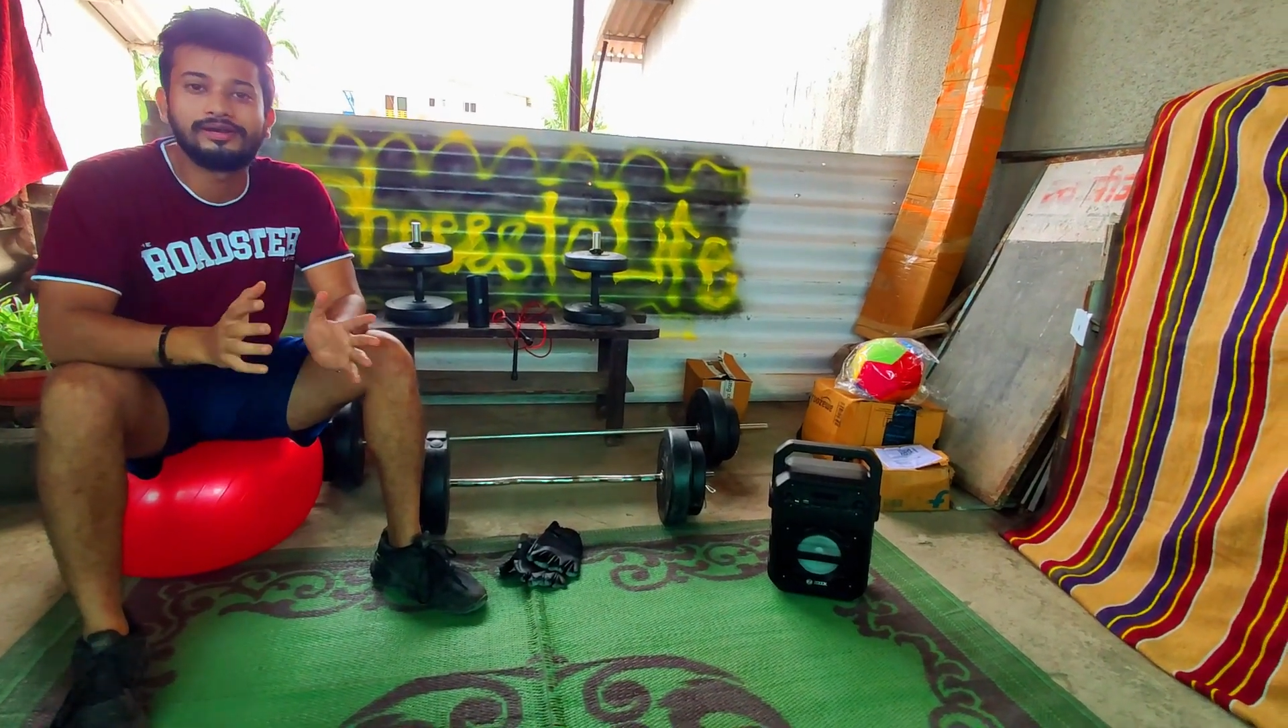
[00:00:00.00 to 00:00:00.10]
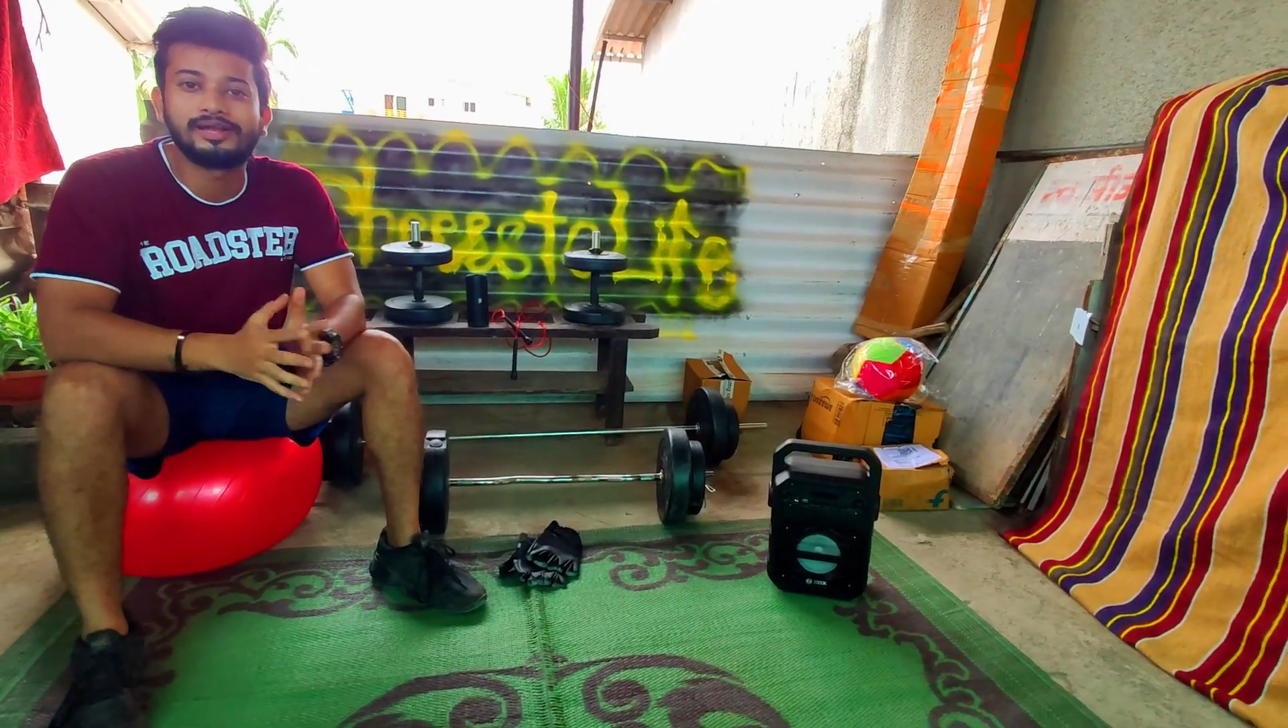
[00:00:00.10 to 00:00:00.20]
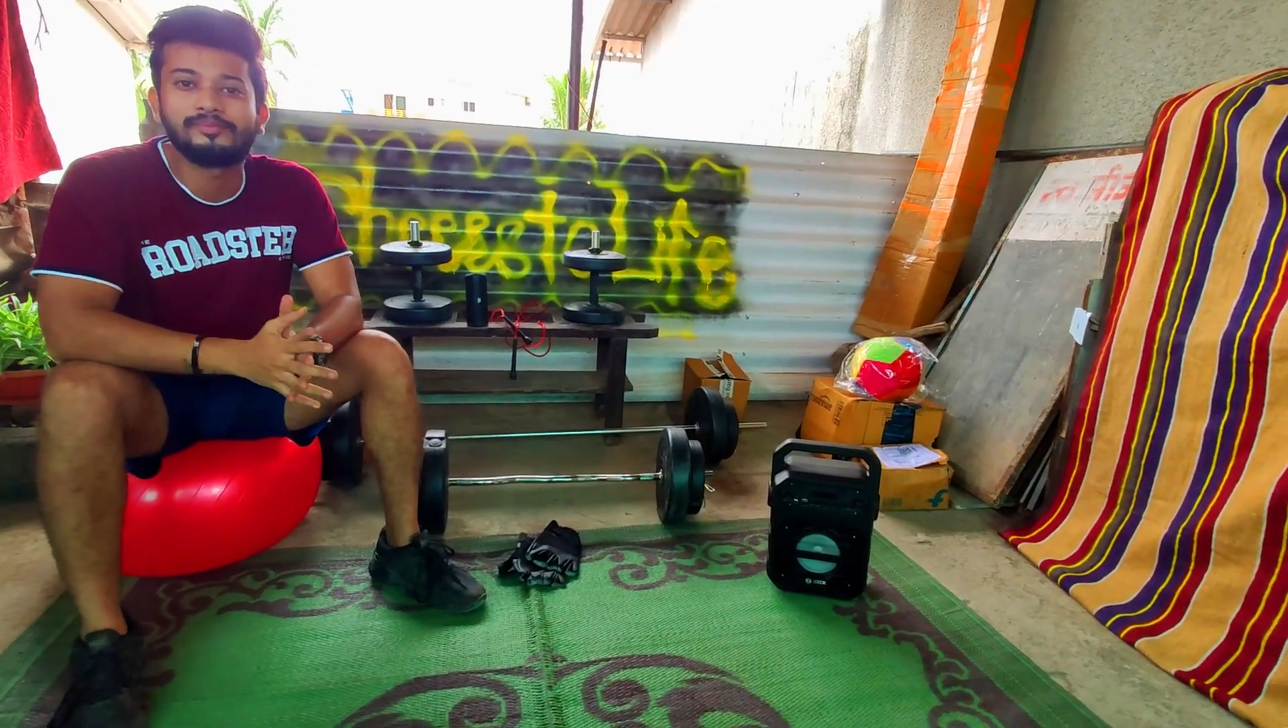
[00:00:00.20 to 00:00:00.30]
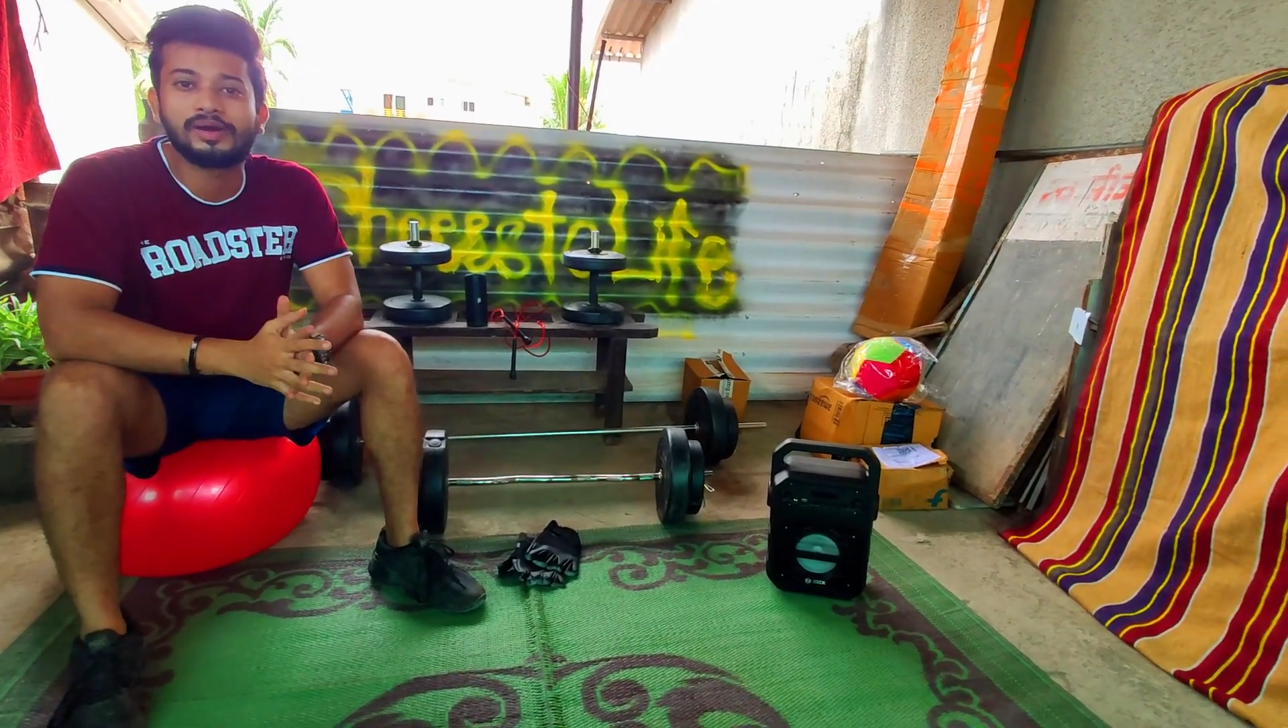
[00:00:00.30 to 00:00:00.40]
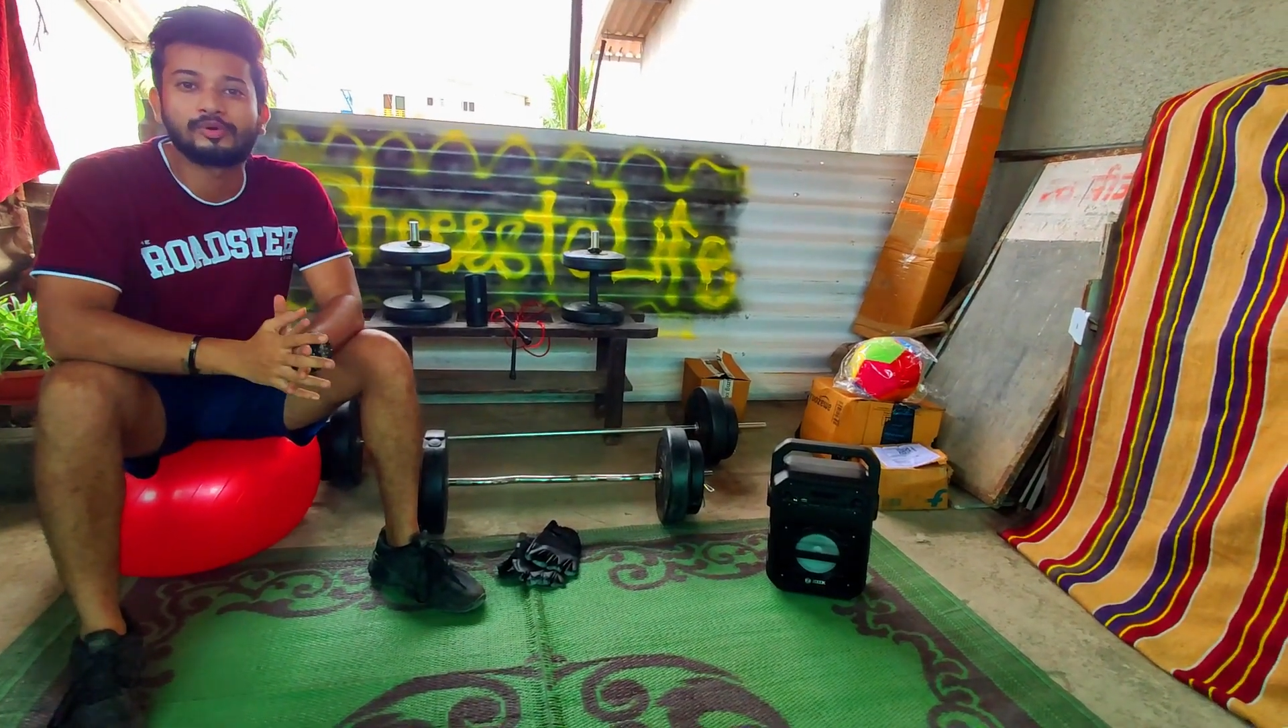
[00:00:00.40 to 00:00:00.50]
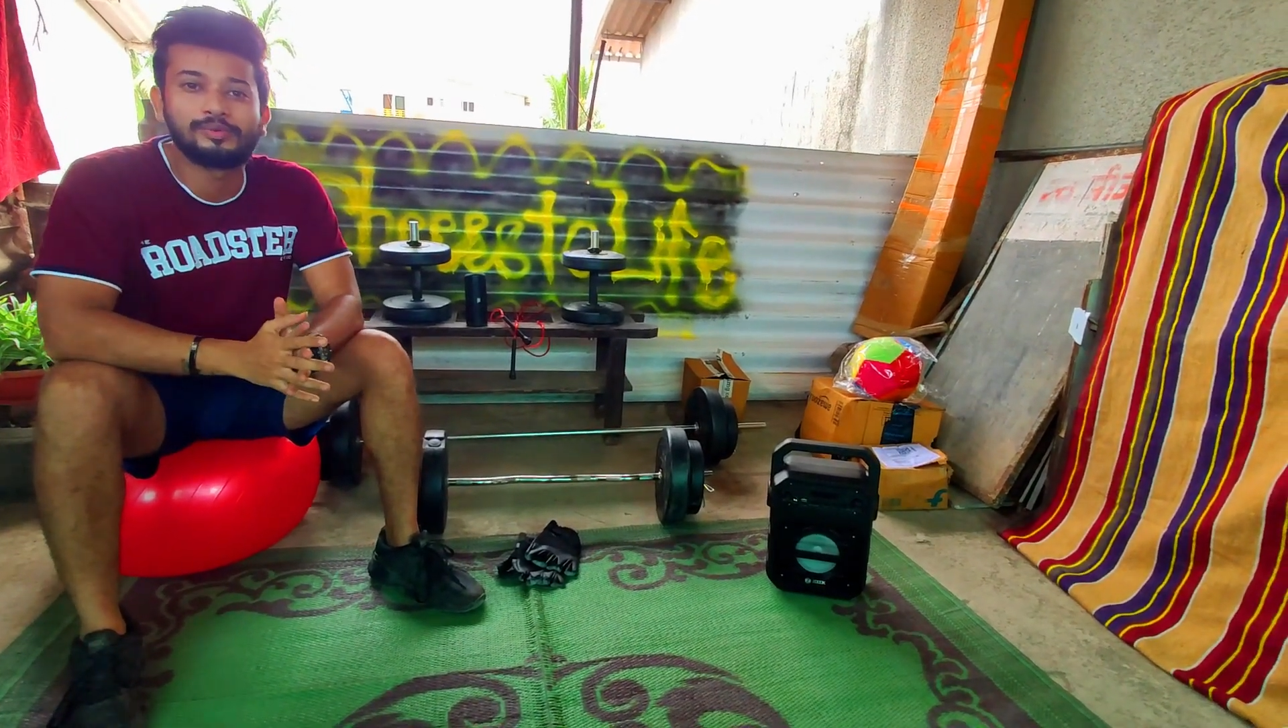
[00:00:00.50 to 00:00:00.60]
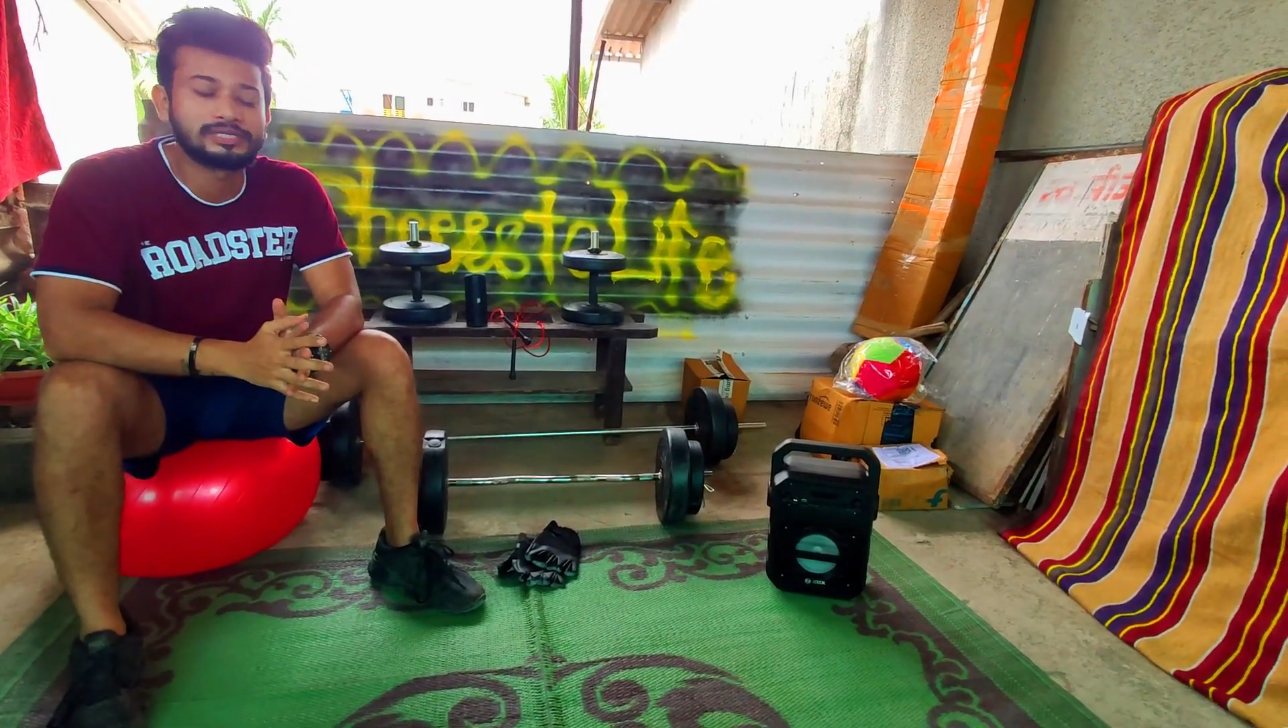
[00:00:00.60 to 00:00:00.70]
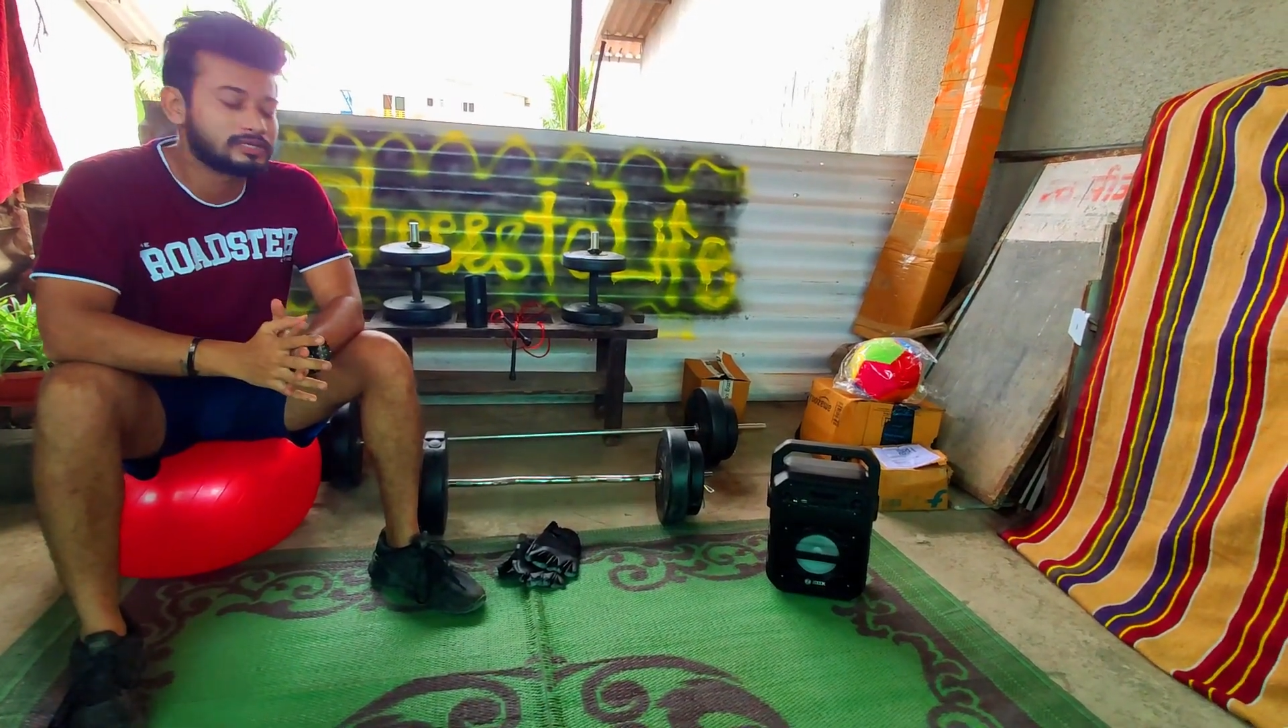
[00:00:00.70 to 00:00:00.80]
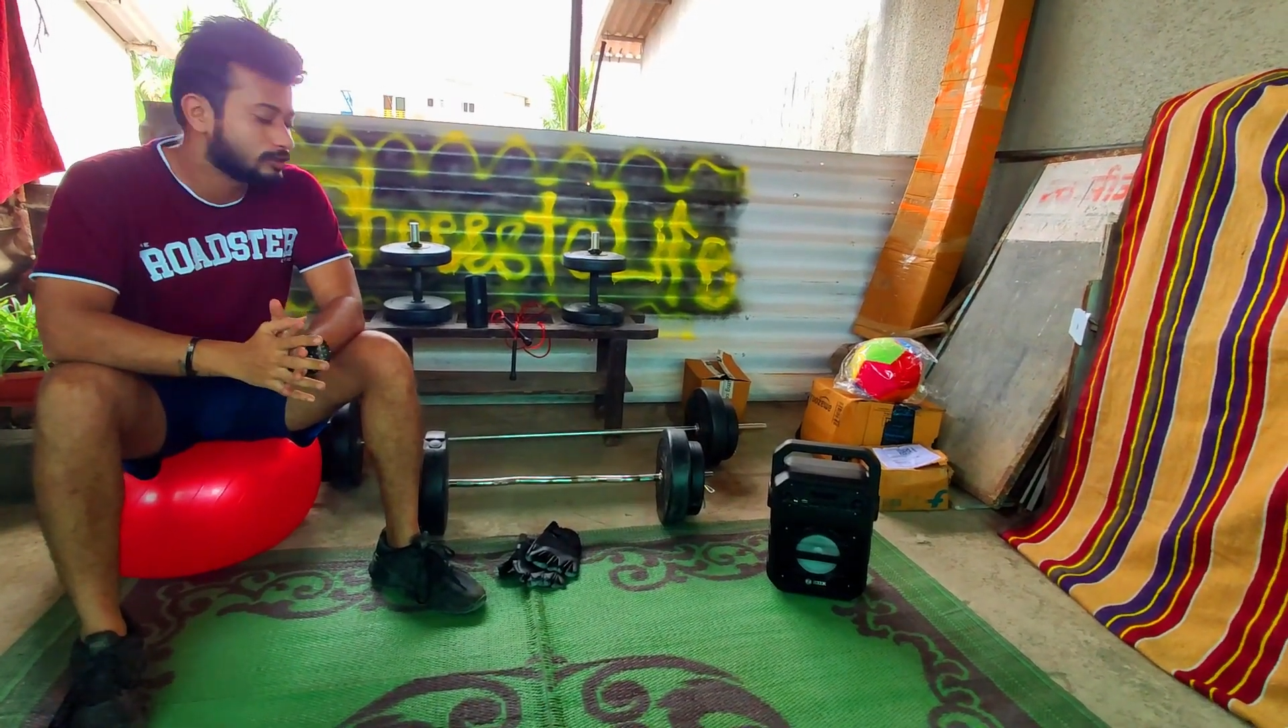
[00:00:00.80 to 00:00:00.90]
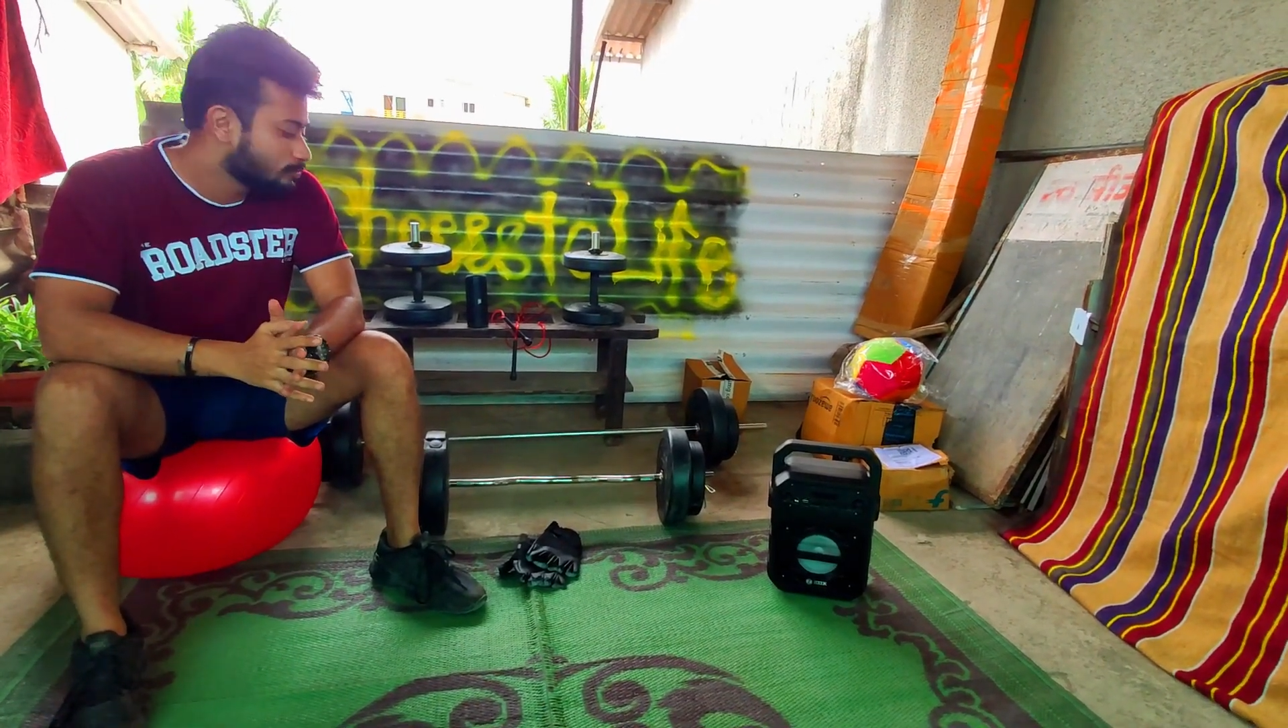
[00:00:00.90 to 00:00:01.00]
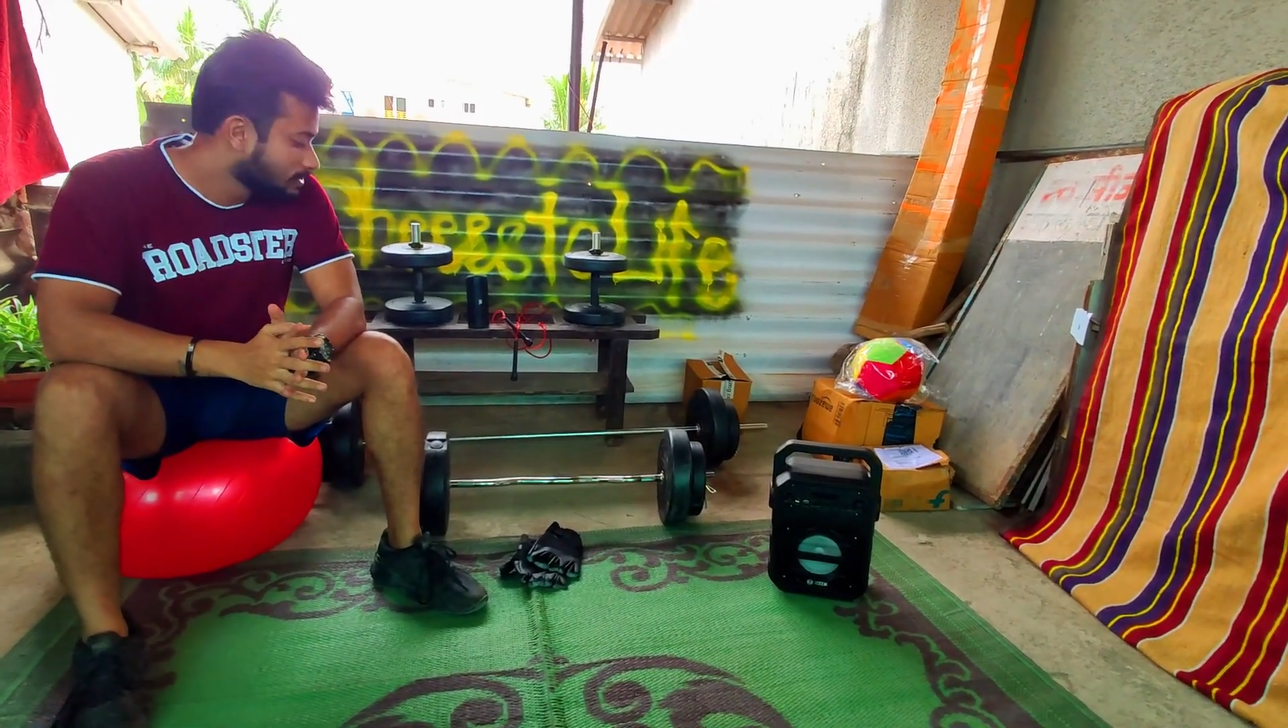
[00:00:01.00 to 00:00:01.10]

डिटेल मैं आपको बताता